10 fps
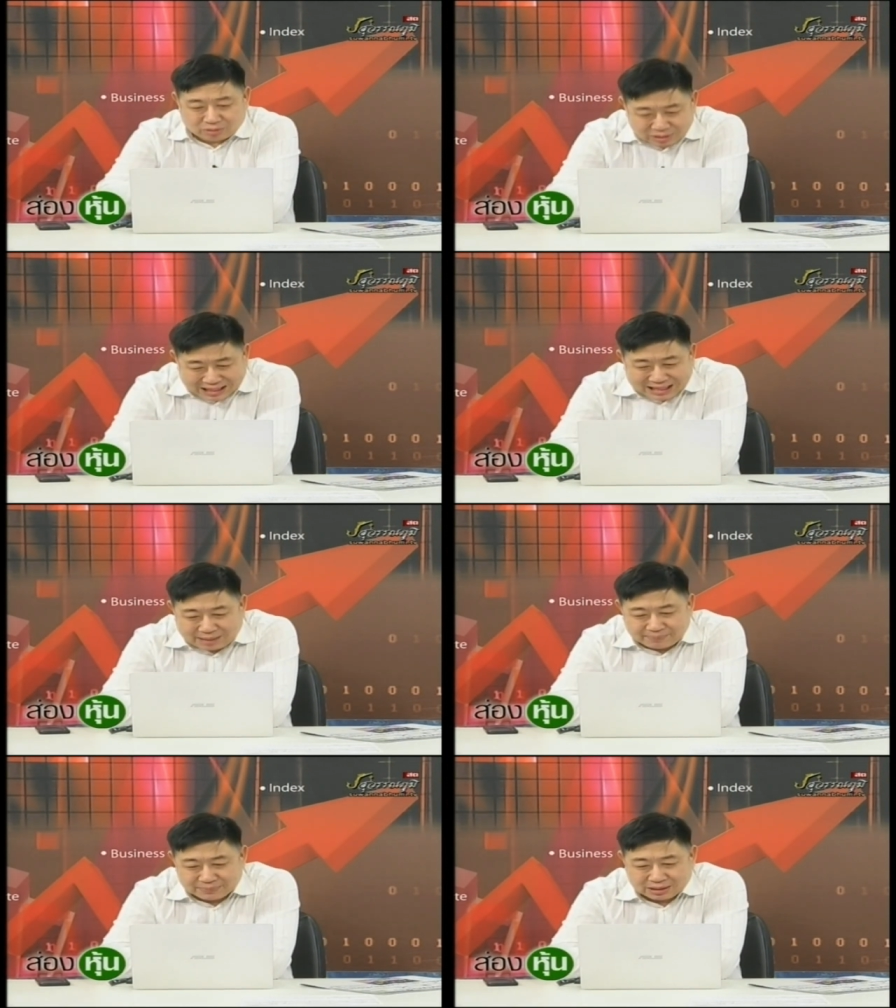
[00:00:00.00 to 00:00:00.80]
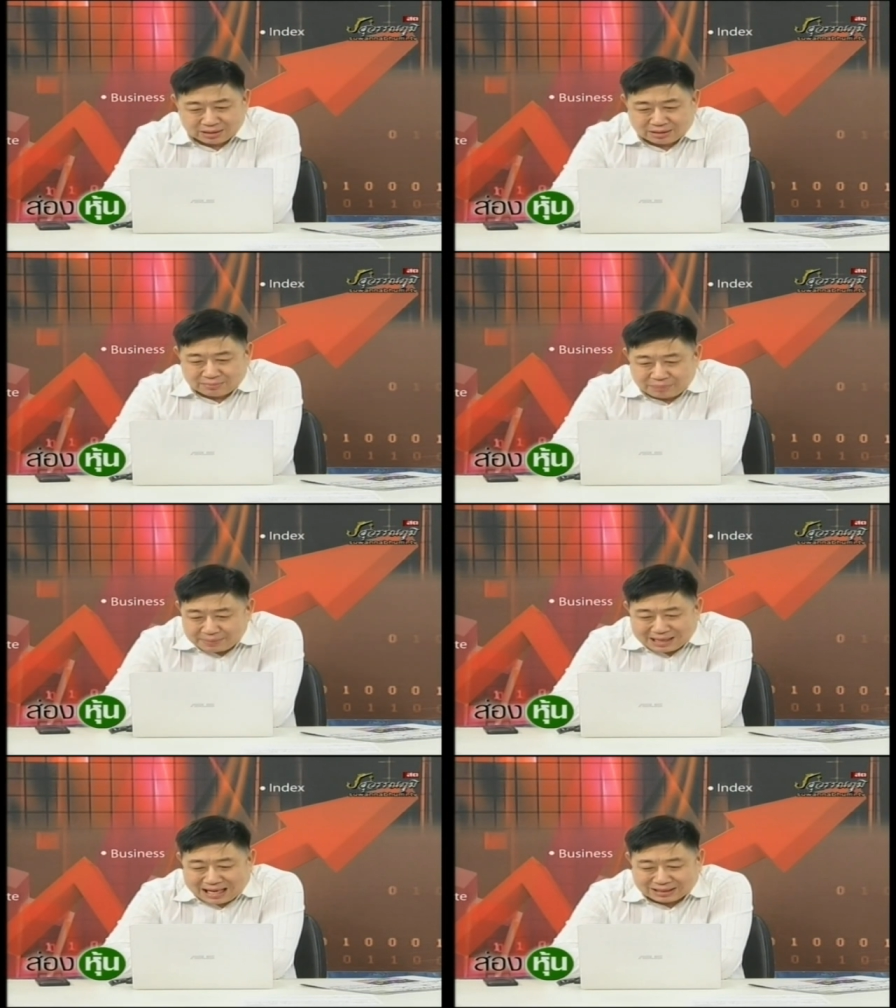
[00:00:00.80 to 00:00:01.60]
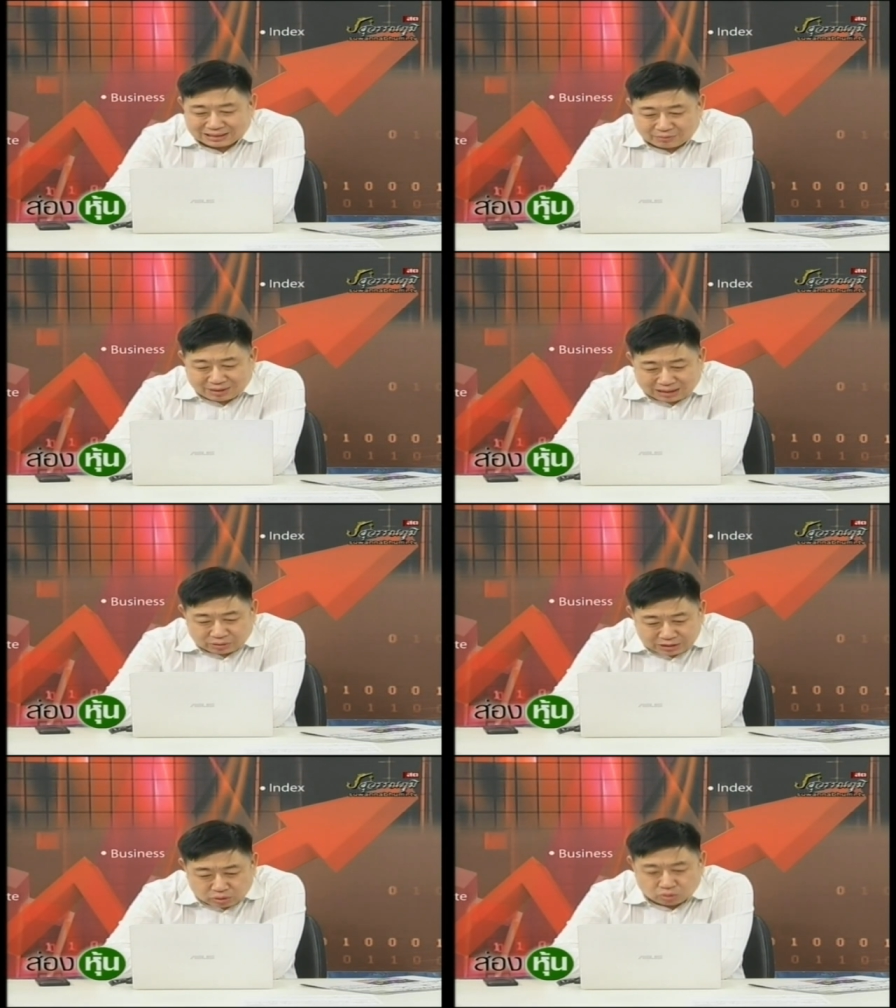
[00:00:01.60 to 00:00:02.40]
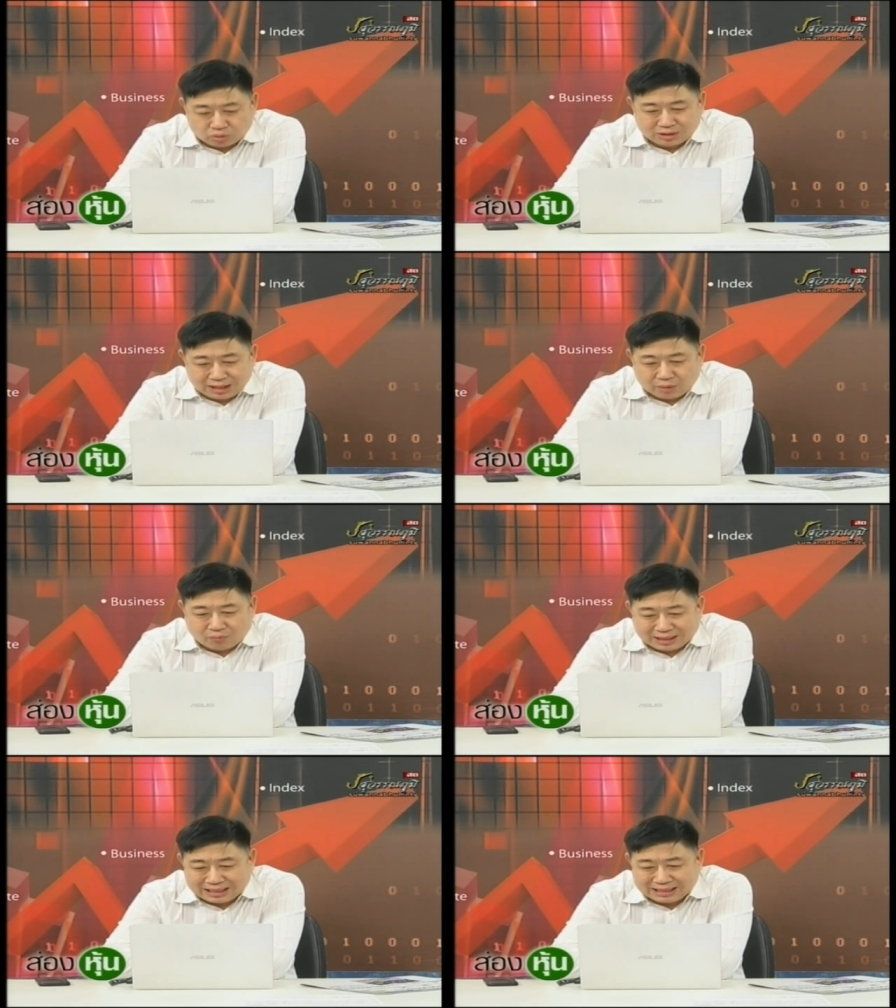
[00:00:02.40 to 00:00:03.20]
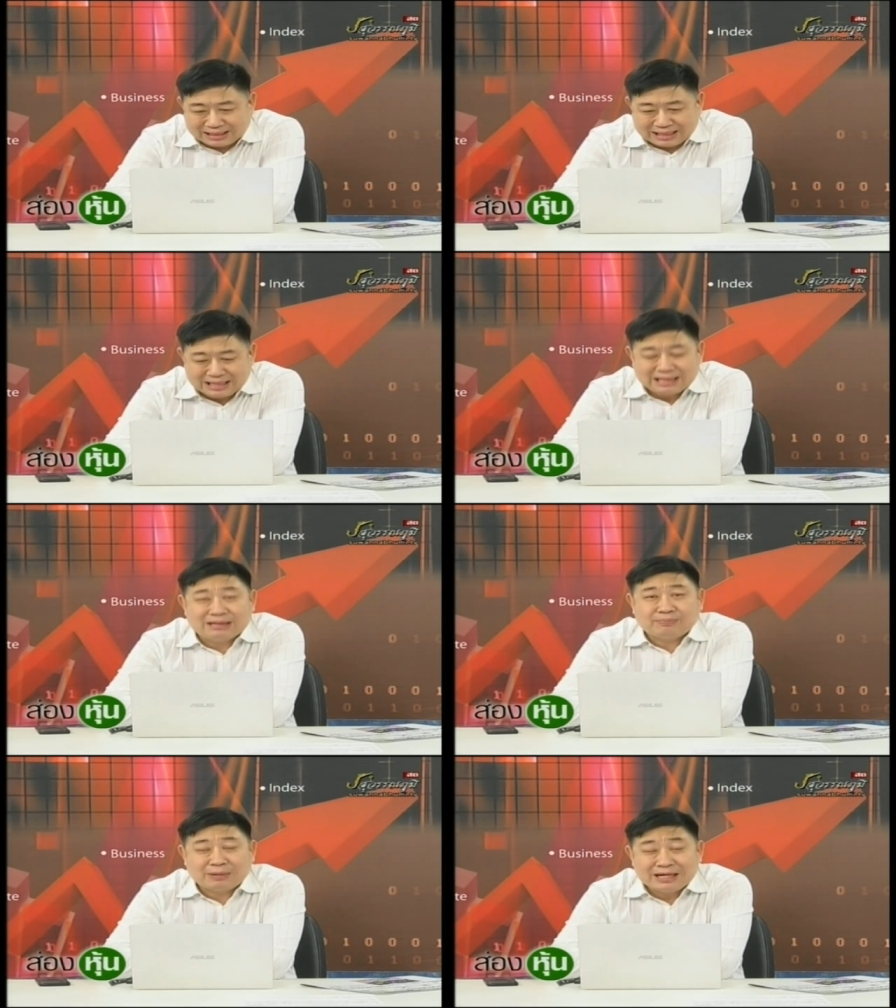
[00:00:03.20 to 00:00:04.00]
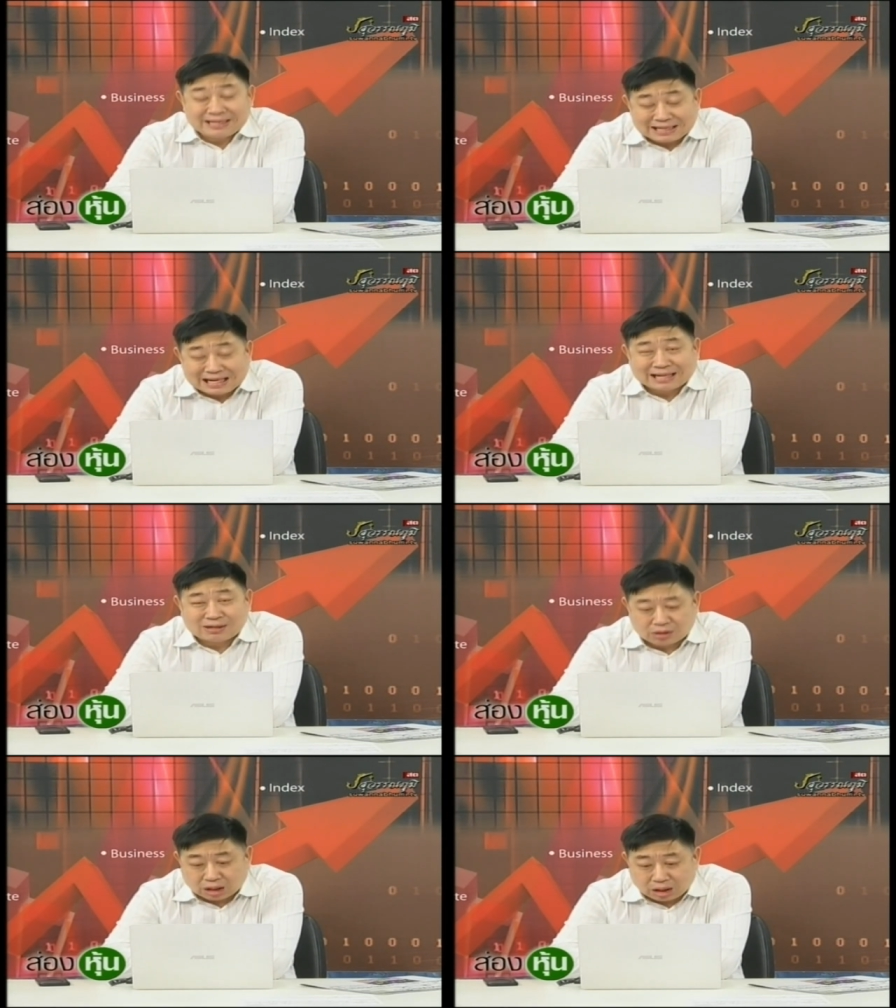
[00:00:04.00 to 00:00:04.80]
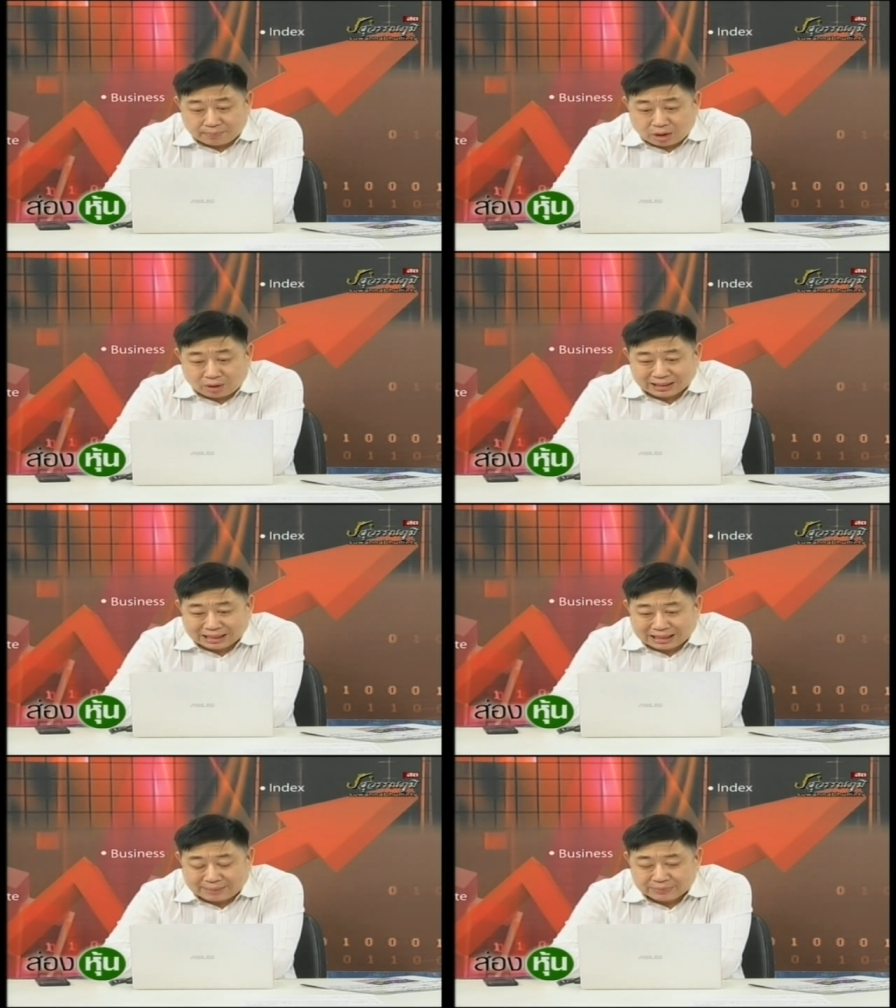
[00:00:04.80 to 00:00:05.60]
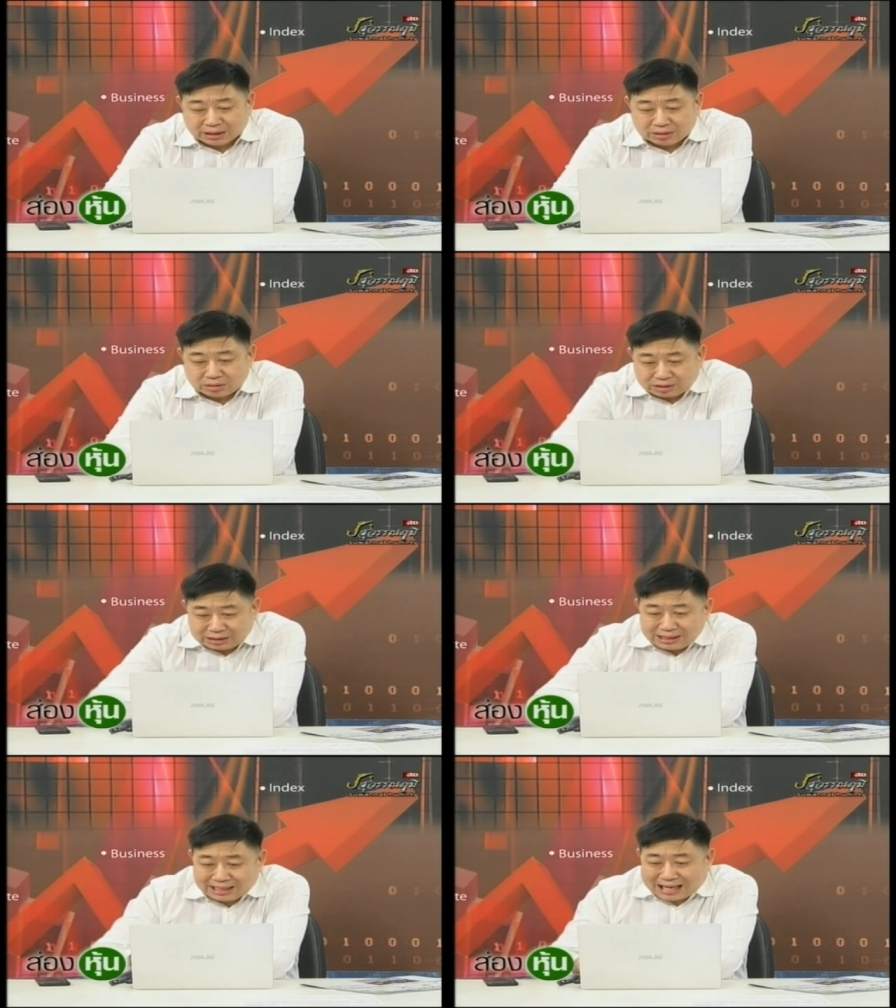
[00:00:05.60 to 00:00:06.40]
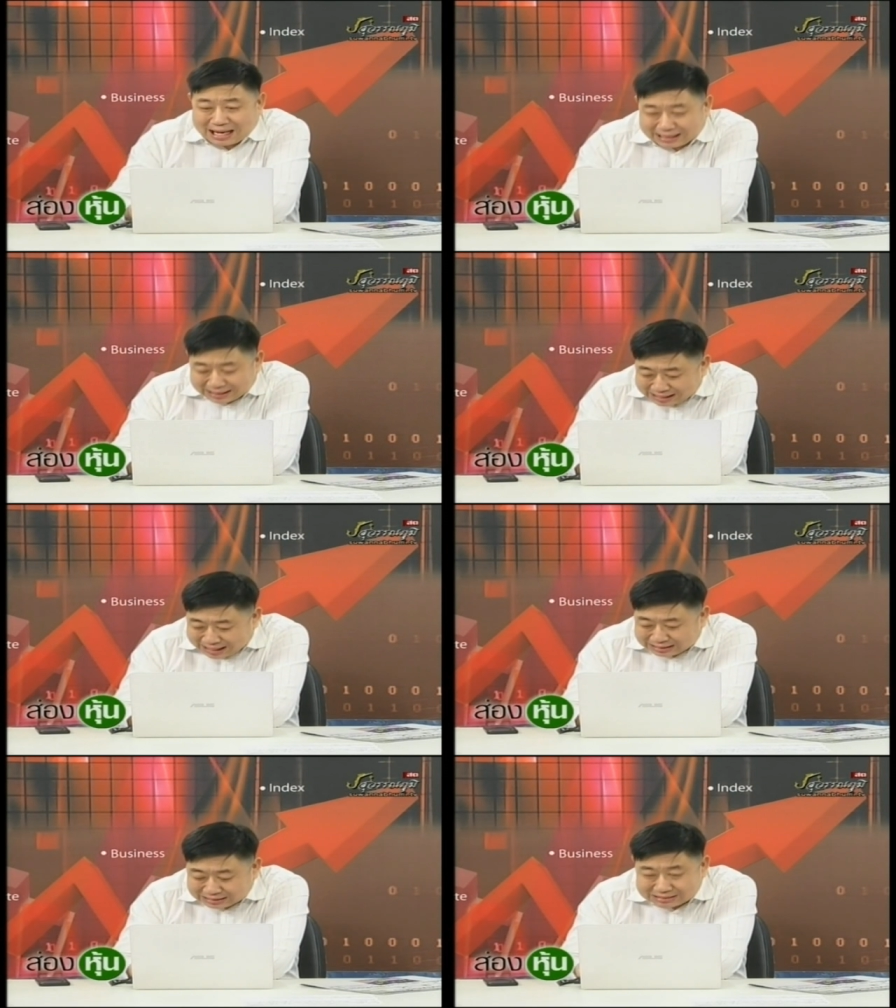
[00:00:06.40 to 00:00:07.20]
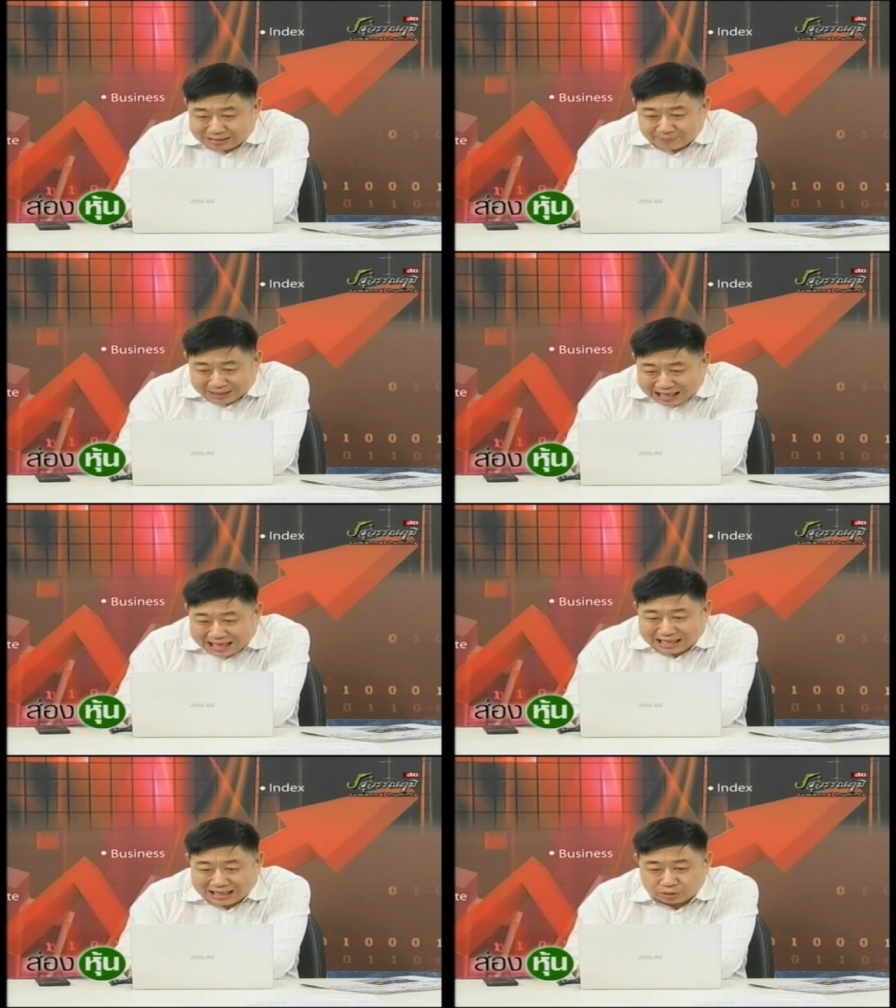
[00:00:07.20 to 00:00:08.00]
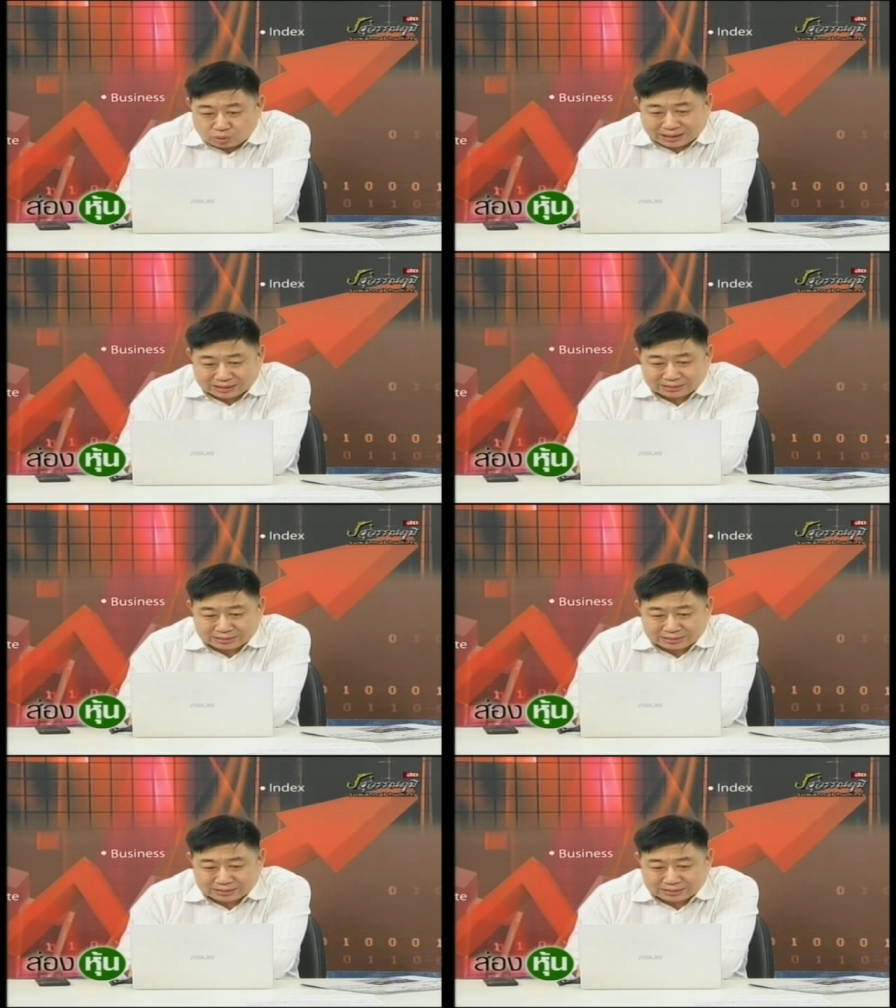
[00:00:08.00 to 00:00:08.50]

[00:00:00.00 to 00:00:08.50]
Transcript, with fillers: โอเคครับไม่เป็นไรแต่ว่าเท่าที่ดูเรื่องวันนี้ที่เรื่องใหญ่ๆเกี่ยวกับคลมอเนี่ยนะครับก็คือเรื่องการขยายสัมปทานทางด่วน